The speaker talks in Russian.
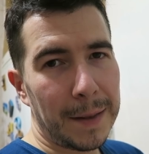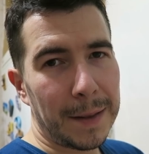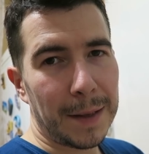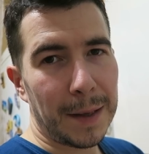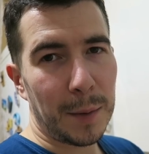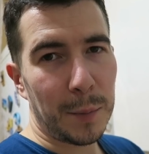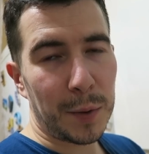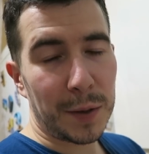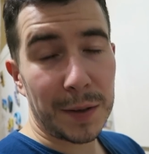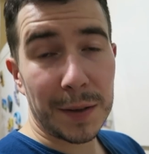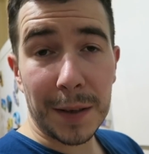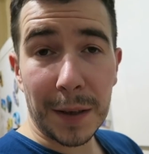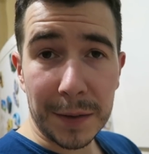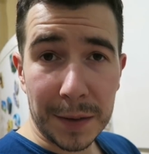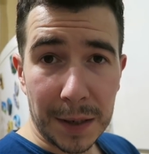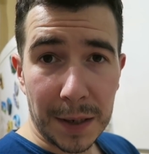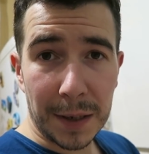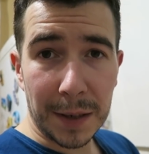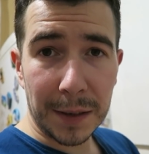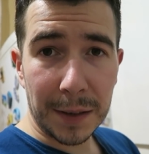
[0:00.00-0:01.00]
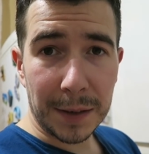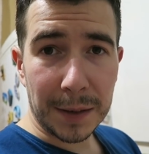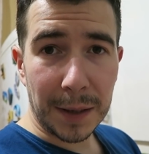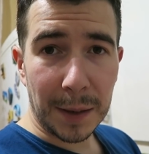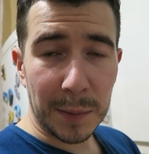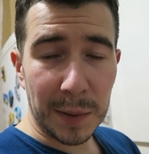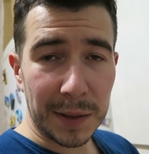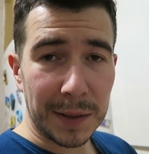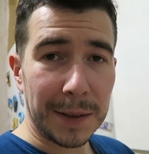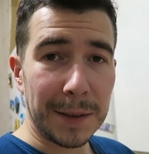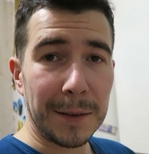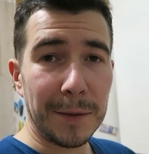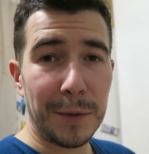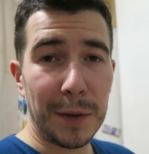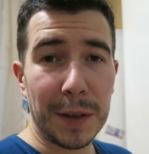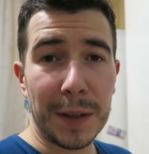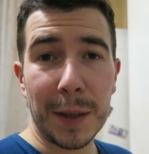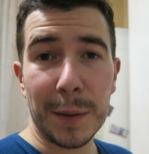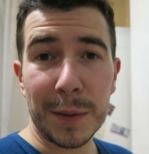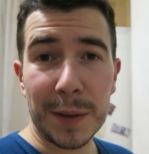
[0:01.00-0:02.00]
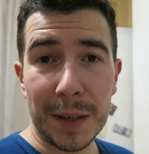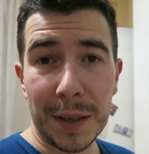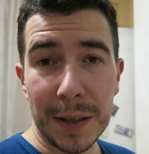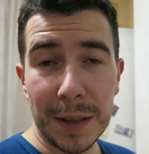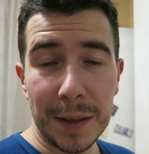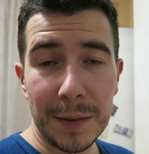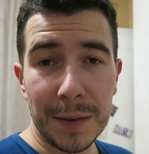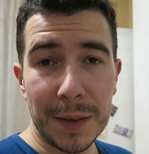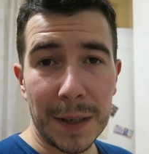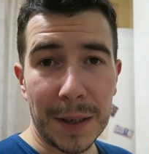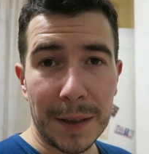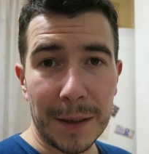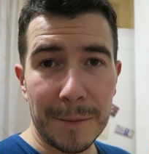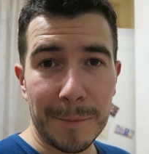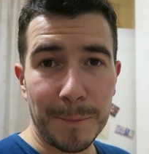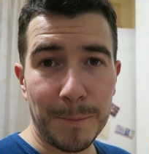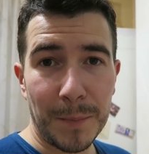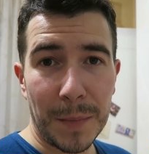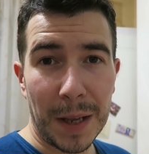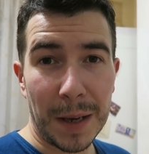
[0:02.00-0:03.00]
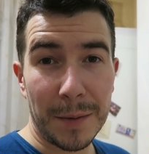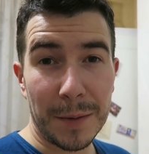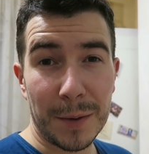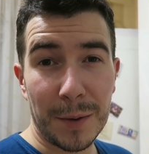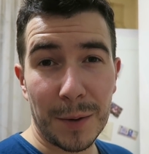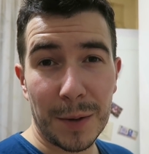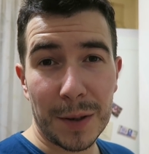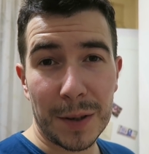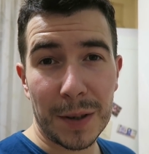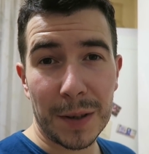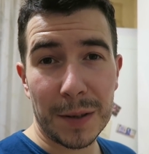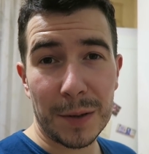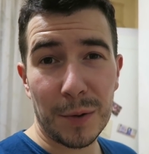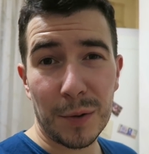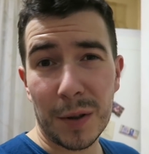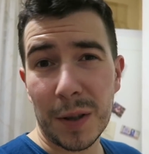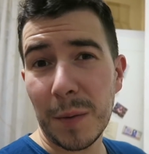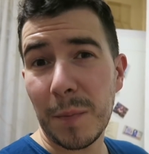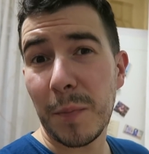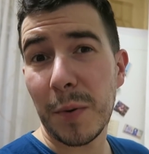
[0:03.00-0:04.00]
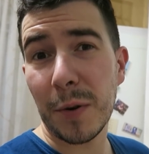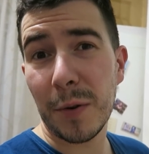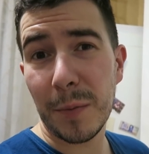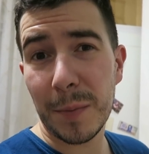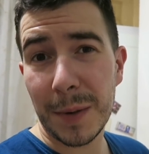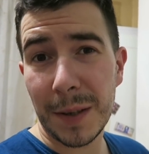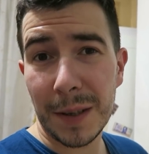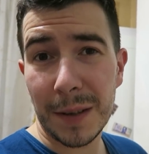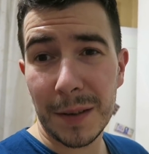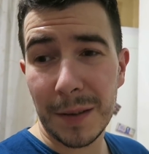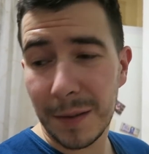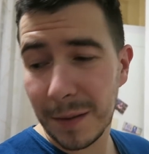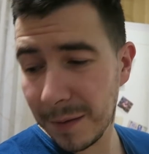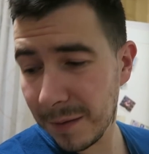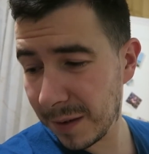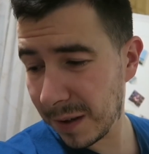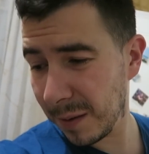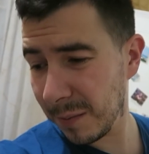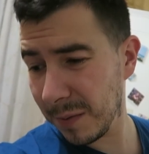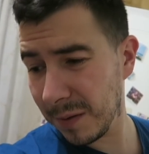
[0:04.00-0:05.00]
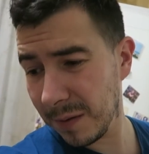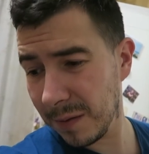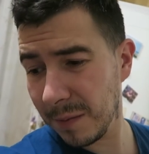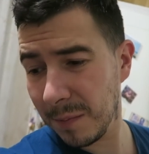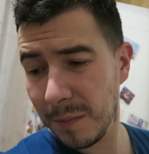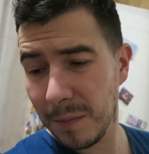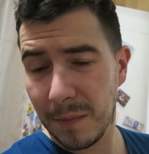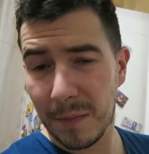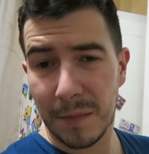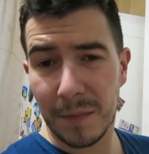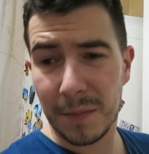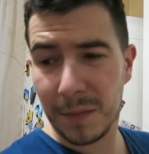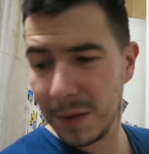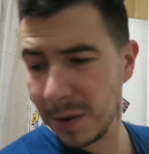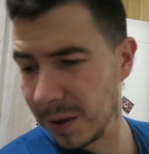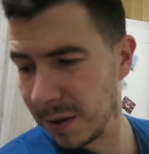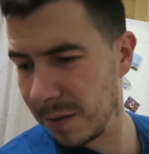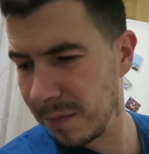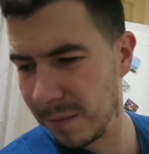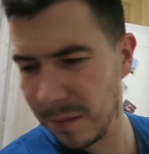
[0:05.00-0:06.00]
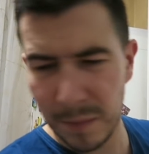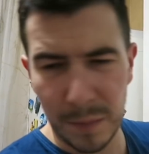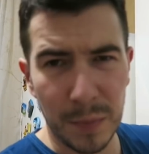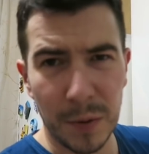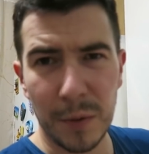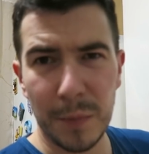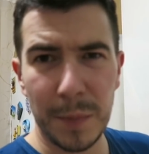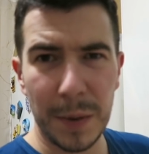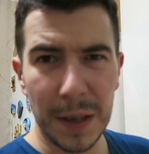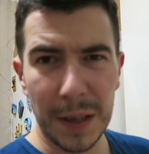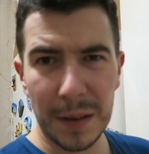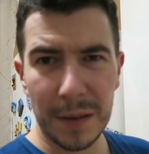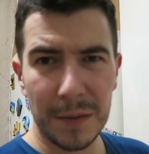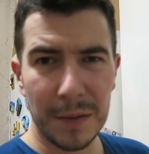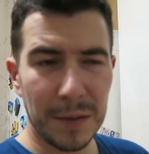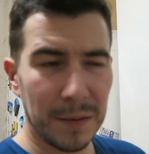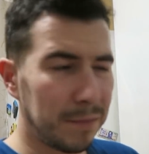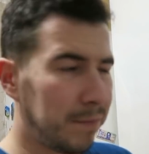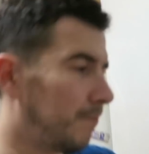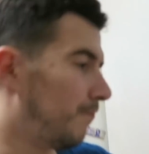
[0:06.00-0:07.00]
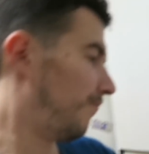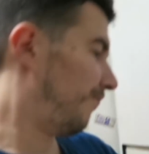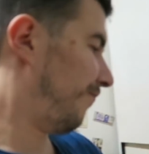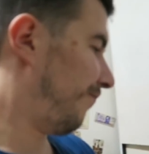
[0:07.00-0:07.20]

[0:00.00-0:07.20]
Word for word: на Братиславский рынок, там это вьетнамские еды взять. А в итоге сейчас что-то и пробки, время полпятого.